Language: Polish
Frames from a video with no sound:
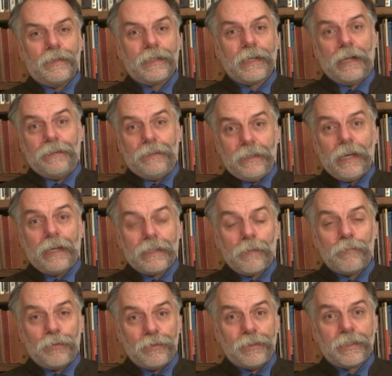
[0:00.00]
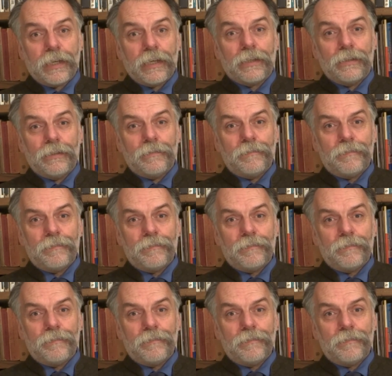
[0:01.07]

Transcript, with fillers: kandydata polskiego